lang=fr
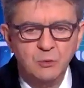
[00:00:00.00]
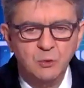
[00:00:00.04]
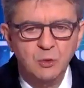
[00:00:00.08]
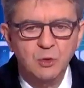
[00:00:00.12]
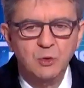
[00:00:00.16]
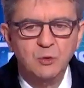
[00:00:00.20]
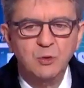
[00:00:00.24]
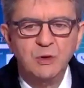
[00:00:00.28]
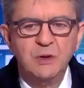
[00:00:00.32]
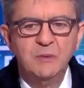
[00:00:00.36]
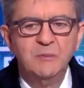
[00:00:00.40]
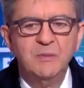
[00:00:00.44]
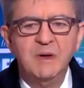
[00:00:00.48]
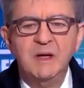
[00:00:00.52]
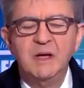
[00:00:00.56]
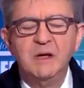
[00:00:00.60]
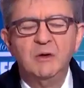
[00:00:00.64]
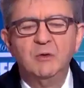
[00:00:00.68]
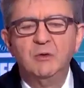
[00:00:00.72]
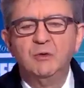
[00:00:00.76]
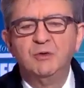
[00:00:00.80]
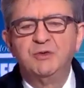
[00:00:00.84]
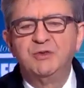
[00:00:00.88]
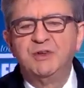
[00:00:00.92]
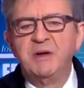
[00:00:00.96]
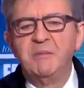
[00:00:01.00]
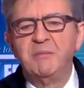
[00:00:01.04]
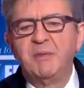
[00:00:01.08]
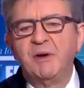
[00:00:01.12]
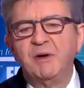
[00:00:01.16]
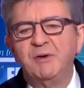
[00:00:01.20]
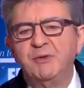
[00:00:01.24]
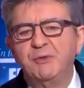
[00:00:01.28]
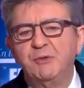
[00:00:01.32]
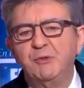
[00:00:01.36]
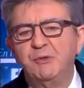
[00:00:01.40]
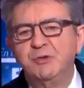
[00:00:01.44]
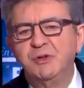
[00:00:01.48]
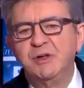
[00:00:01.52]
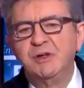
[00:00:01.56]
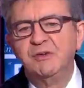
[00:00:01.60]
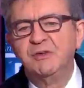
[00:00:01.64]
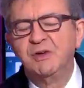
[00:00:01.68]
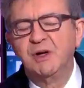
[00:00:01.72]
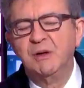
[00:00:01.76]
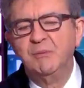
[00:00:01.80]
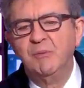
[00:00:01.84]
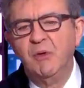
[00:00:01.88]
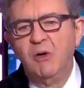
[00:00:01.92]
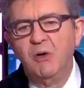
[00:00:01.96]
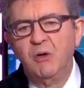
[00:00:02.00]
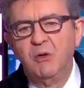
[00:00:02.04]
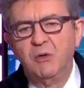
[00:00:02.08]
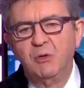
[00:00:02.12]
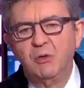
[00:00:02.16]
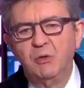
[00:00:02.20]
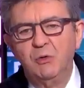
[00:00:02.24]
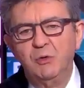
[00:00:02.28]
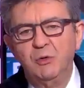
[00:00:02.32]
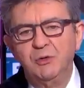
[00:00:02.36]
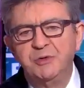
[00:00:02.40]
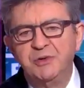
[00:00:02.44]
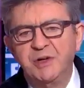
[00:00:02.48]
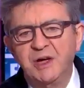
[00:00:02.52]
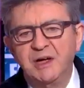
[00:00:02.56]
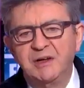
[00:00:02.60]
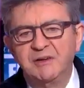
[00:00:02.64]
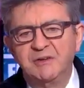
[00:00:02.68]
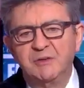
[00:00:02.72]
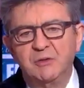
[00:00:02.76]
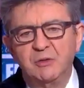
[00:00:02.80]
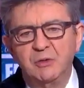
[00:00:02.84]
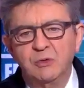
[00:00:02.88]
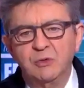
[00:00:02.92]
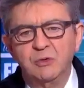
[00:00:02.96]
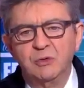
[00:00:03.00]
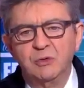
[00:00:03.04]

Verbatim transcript: Oui, oui, mais euh, ce n'est pas le sujet vraiment. Le texte.